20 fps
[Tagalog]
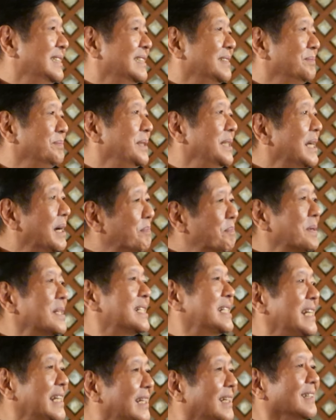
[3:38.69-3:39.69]

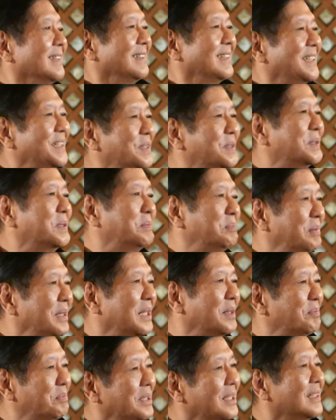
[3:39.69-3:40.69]
Pinapasikat ninyo ang
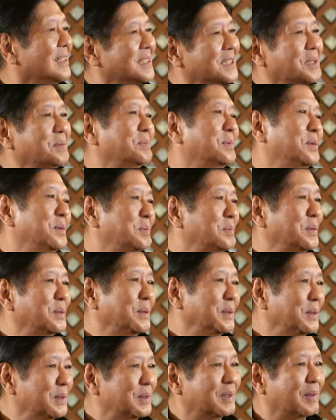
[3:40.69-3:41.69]
Pilipinas sa buong
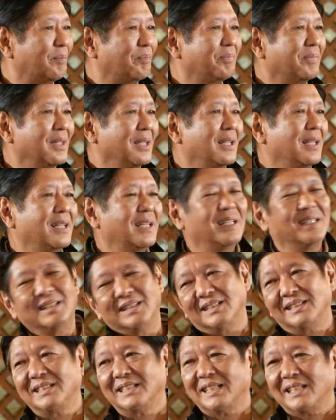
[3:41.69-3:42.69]
mundo.
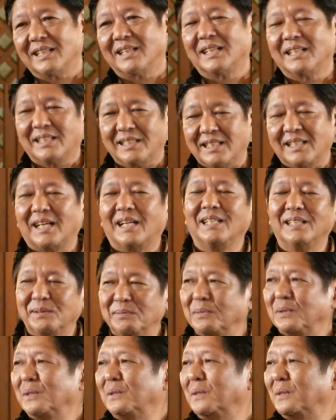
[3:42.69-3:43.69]
He, uh, uh
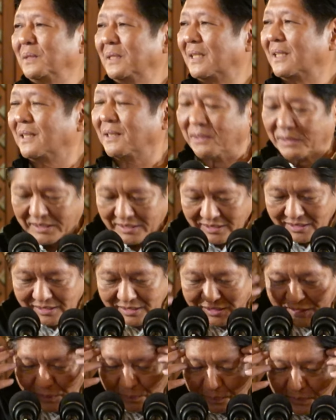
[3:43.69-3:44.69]
alam ko na
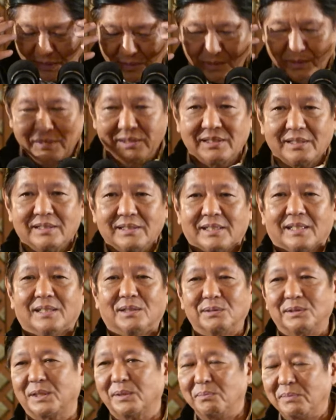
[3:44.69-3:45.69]
iniisip ninyo,
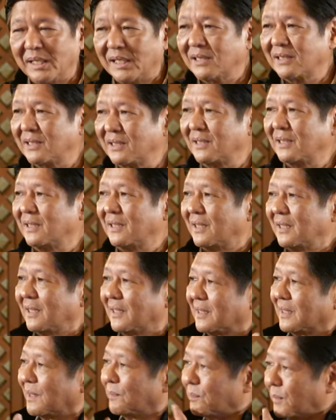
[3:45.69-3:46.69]

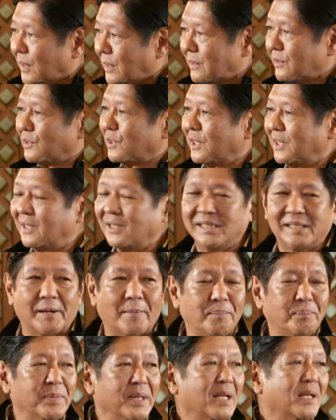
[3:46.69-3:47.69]
gymnastics, boxing,
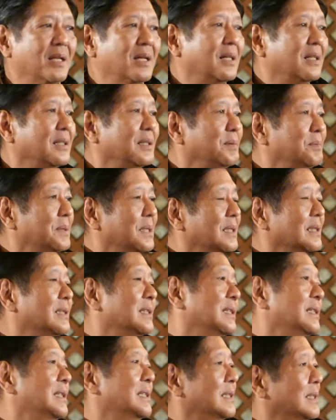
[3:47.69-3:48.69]
di ba,
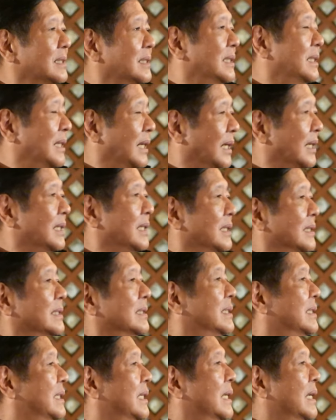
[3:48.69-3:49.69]
sa uh,
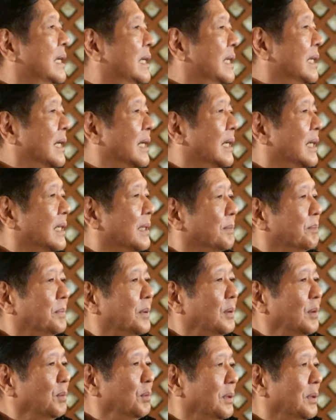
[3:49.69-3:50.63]
uh, pole,